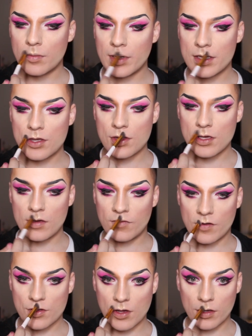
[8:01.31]

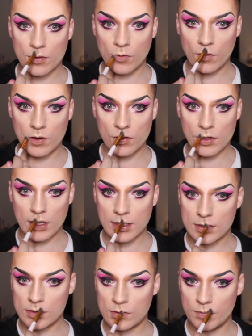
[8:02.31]
chamativa, já que o olho já
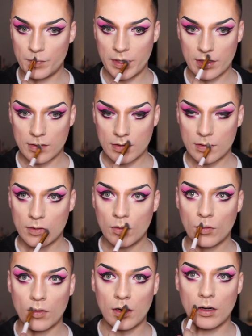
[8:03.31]
tá super...
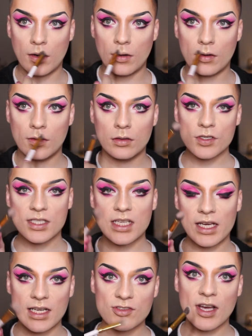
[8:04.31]

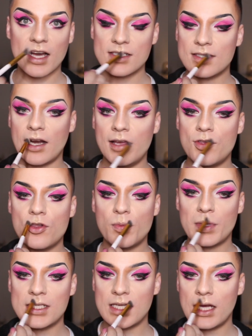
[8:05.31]
Você aí na sua casa, trate de
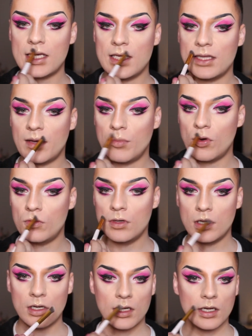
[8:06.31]
passar aqui, tá
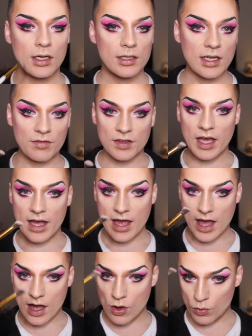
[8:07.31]
bom? na vida
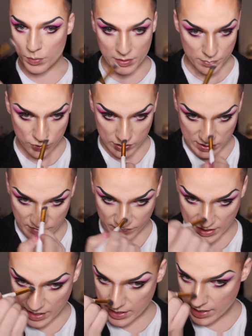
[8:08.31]
real, para pessoas da
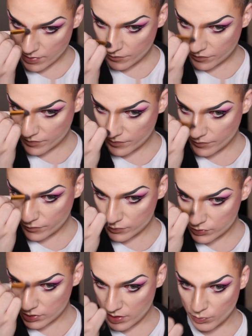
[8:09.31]
vida real,
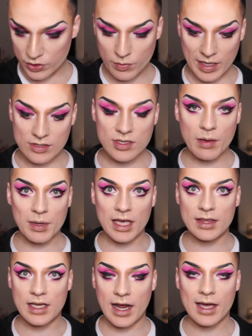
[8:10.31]
funciona muito mais do que para
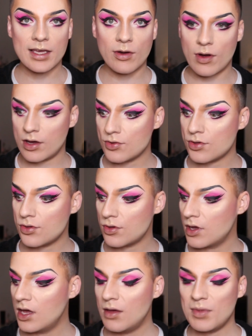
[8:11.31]
drag, eu acho.
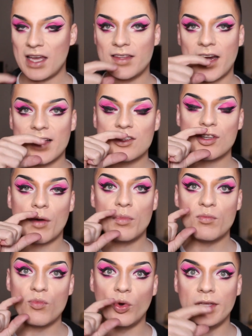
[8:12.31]
Que a drag
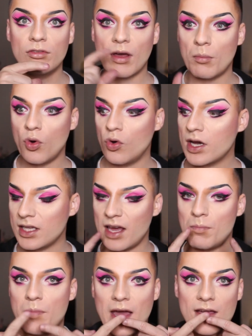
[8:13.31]
sobe muito a boca,
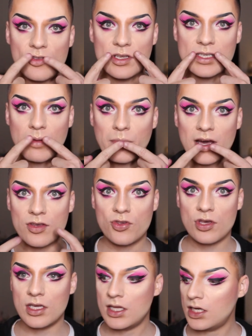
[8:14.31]
daí perde essa
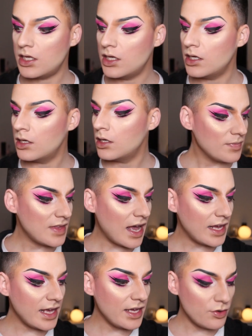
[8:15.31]
partinha daqui.
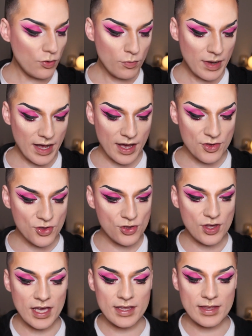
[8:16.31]
Darei uma
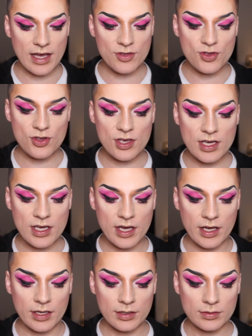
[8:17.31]

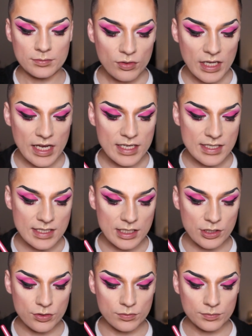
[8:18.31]
ajeitadinha no
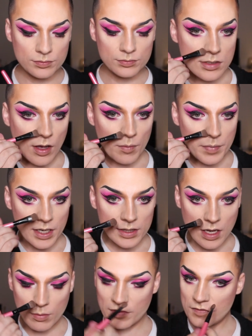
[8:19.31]
narizinho, só para
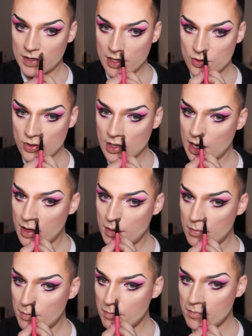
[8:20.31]
dar uma afinadinha
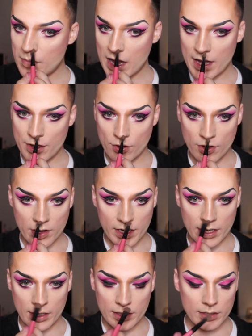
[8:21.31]
maior
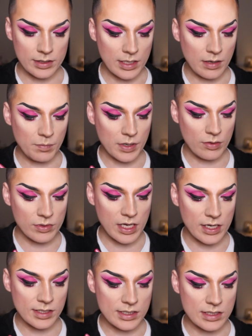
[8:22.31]
ainda, para um
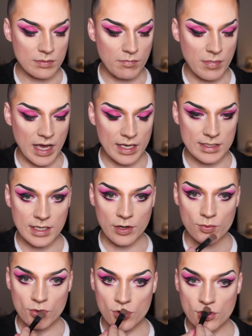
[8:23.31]
nariz mais
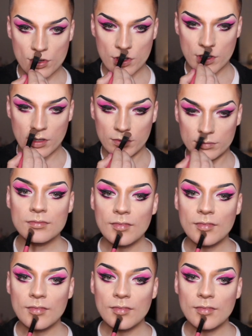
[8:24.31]
garotinha